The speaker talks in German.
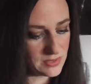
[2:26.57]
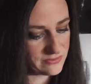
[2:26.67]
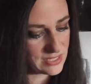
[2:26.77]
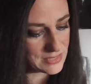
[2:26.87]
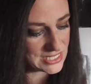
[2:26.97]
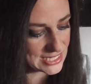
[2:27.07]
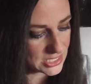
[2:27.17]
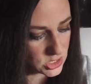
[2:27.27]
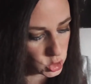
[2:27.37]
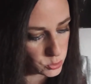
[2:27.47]
mit wem ich
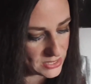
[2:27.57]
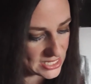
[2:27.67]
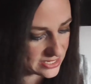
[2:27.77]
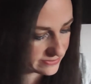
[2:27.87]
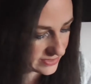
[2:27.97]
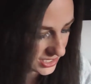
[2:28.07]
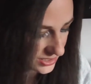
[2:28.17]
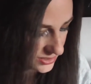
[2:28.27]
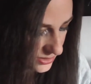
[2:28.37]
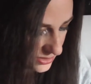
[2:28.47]
das spielen
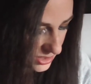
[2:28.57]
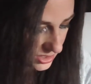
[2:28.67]
werde.